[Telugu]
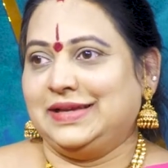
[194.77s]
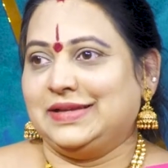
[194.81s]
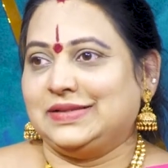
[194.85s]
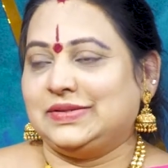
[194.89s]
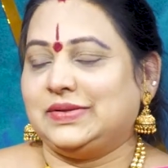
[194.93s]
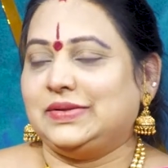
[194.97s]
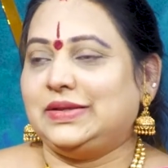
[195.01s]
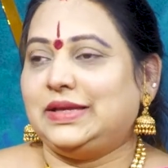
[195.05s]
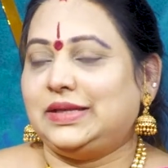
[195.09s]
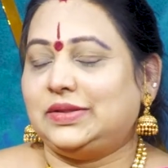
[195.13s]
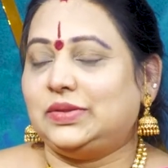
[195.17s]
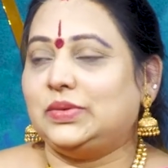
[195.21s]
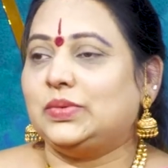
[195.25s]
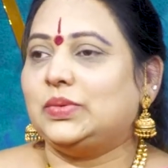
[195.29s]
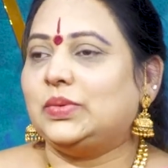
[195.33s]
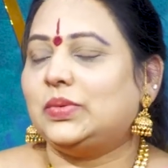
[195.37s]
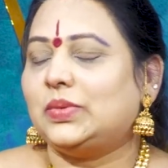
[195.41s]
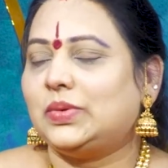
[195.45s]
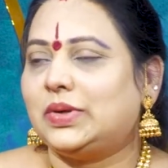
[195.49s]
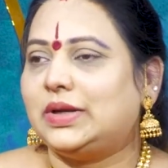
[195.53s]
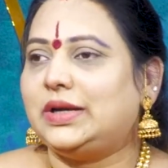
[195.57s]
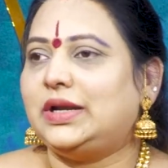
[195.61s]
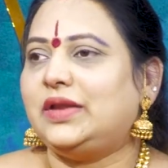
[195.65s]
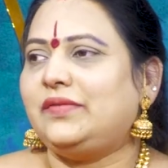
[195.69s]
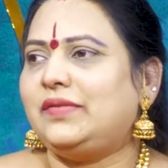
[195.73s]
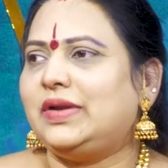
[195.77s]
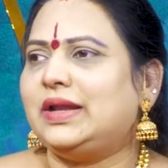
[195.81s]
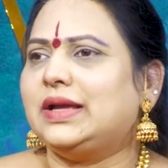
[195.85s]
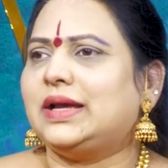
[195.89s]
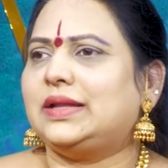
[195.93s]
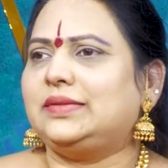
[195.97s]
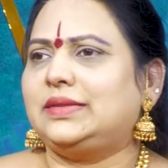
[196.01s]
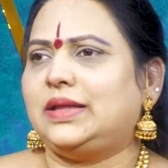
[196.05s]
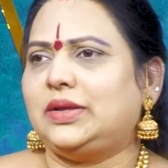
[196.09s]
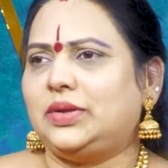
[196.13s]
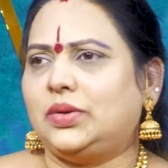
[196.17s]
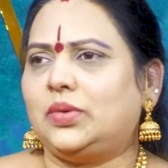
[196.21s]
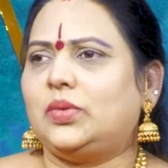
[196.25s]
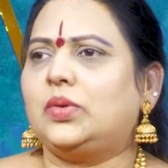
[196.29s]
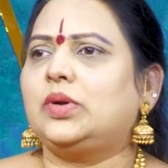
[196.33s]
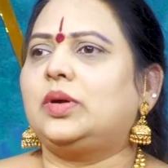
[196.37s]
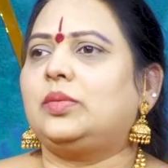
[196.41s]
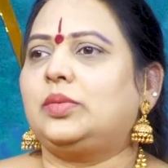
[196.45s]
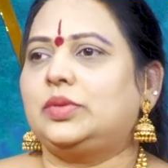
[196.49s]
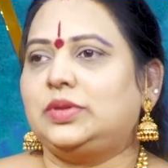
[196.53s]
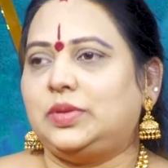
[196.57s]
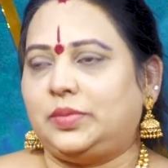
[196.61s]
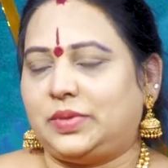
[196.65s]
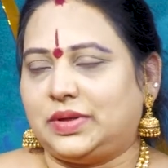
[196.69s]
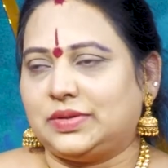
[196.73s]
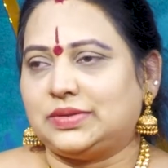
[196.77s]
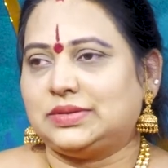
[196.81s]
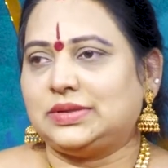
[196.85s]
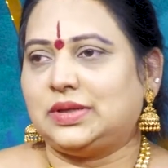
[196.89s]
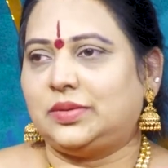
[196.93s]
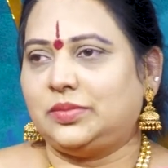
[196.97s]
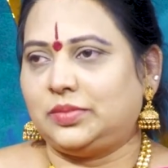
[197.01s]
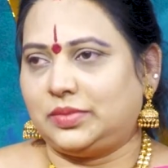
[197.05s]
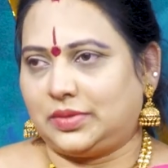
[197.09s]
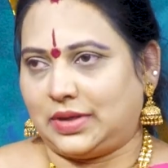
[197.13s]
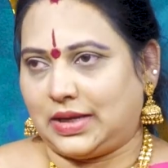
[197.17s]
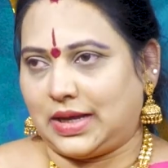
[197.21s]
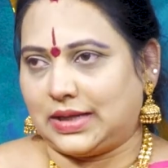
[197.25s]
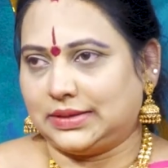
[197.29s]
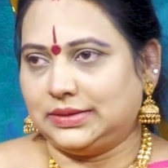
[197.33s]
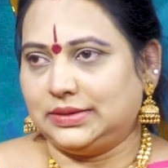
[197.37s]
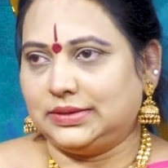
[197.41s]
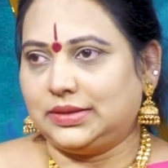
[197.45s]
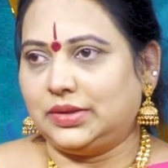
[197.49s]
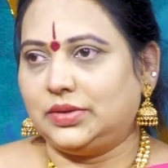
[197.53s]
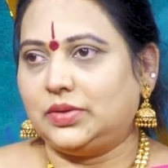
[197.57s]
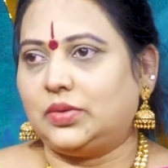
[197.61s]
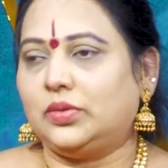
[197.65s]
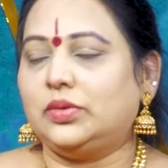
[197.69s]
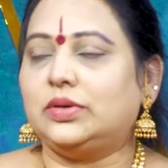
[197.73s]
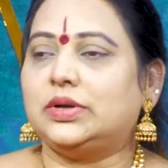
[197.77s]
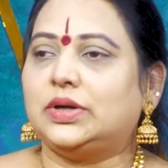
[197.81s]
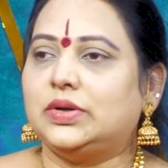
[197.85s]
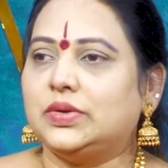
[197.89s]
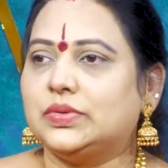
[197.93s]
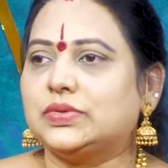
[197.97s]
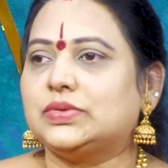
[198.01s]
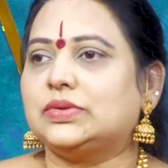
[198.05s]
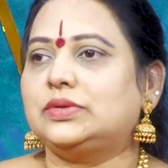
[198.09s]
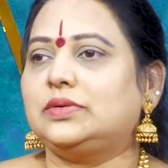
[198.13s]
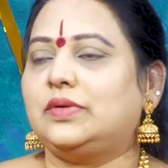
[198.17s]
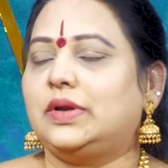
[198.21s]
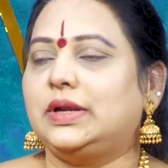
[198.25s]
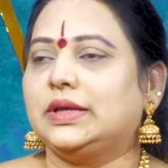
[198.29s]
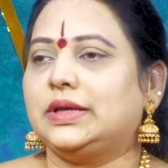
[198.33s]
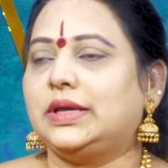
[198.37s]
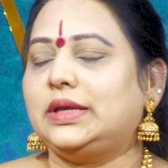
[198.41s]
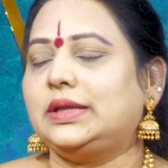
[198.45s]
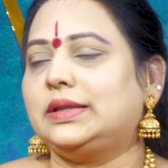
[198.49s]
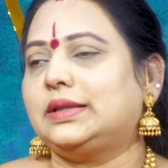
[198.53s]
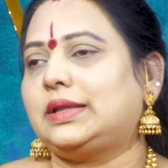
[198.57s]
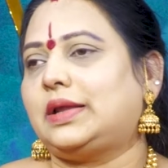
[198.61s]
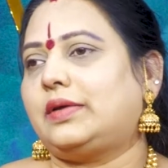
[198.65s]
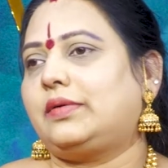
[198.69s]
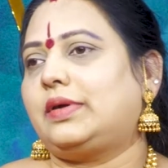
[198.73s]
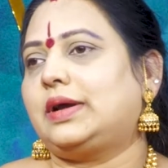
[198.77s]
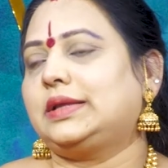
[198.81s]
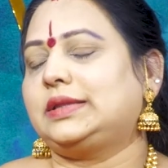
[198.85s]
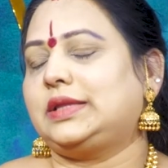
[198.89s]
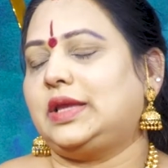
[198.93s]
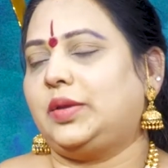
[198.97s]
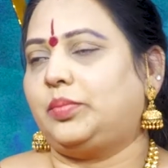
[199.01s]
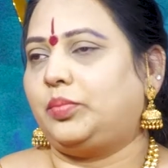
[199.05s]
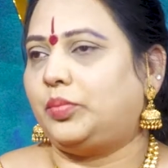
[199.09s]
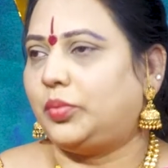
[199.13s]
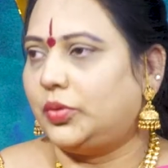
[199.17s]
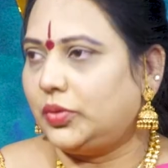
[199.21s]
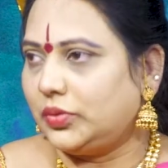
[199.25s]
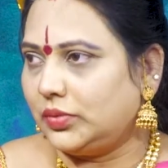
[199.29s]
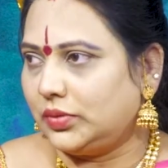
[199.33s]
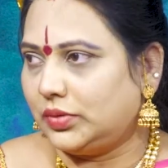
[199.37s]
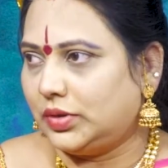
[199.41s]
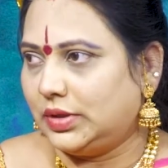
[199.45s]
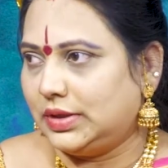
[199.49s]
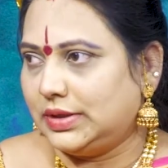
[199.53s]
సో ఎందుకు అంటే వీళ్ళకి అంత యోగం ఉంది ప్రస్తుతం అంత యోగం నడుస్తున్న వాళ్ళకి తర్వాత ఇప్పుడు